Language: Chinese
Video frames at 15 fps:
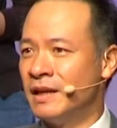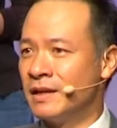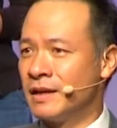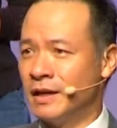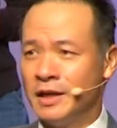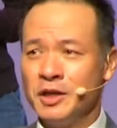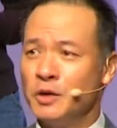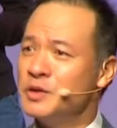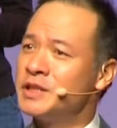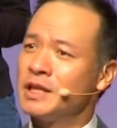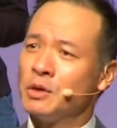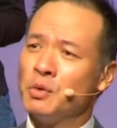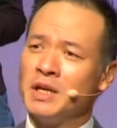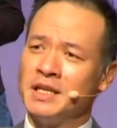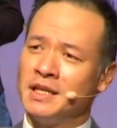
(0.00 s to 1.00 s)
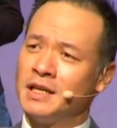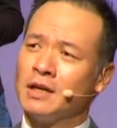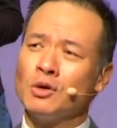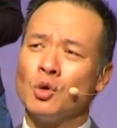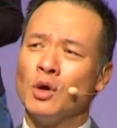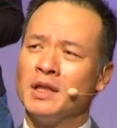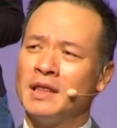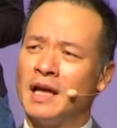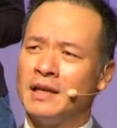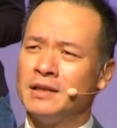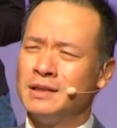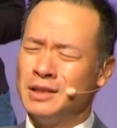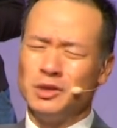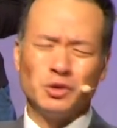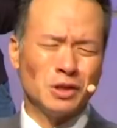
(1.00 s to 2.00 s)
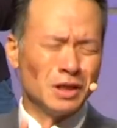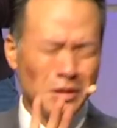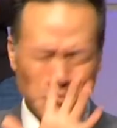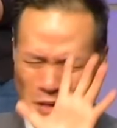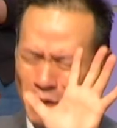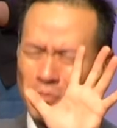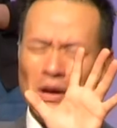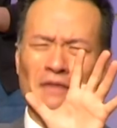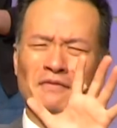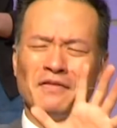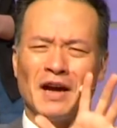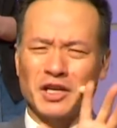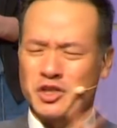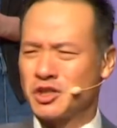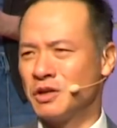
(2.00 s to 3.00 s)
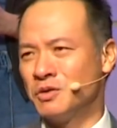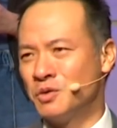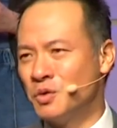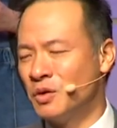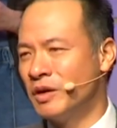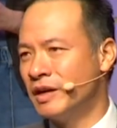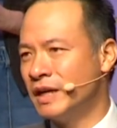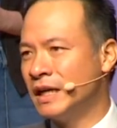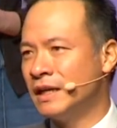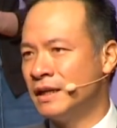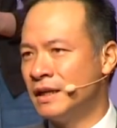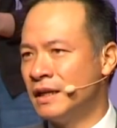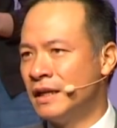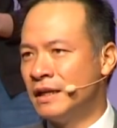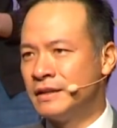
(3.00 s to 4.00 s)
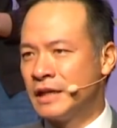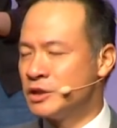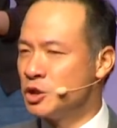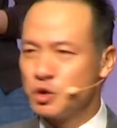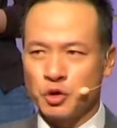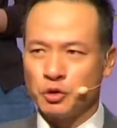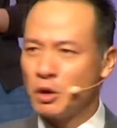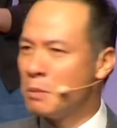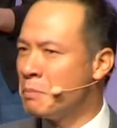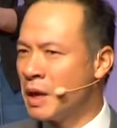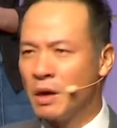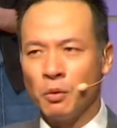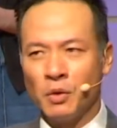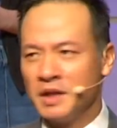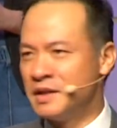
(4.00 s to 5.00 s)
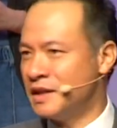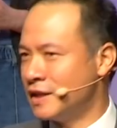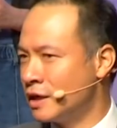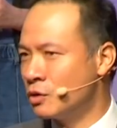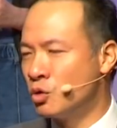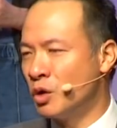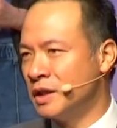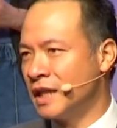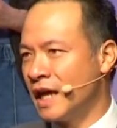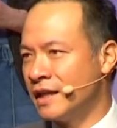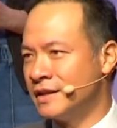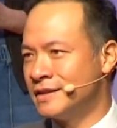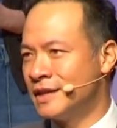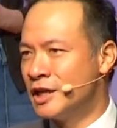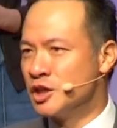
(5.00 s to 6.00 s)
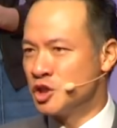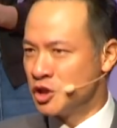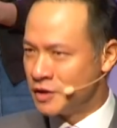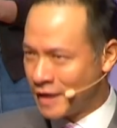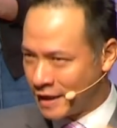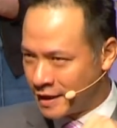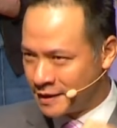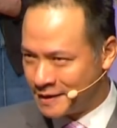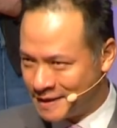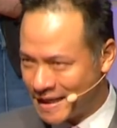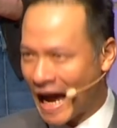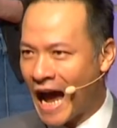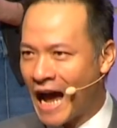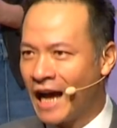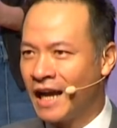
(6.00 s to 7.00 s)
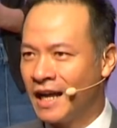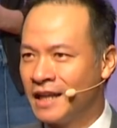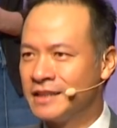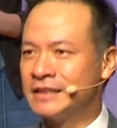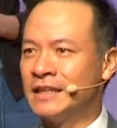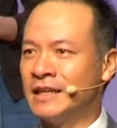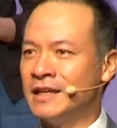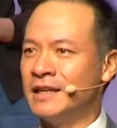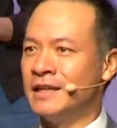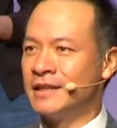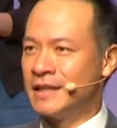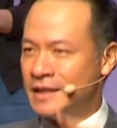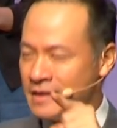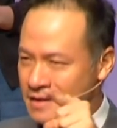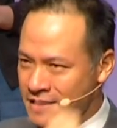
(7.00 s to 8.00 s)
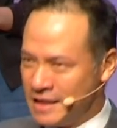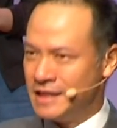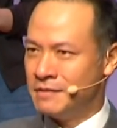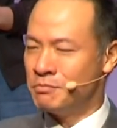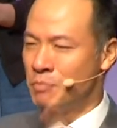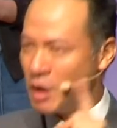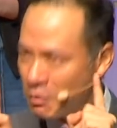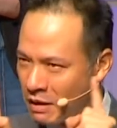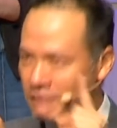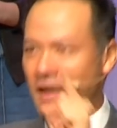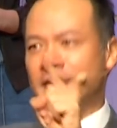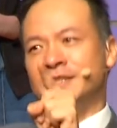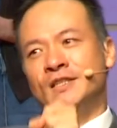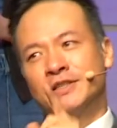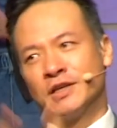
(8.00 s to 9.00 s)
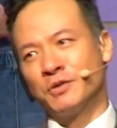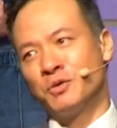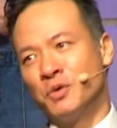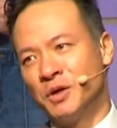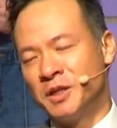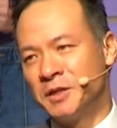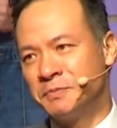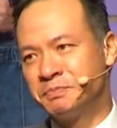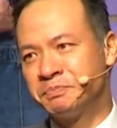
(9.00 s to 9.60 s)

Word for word: 可能有一些的问题跟困难，你觉得你没有办法胜过，但是绝对没有问题跟困难是这个家跟你没有办法一起胜过的。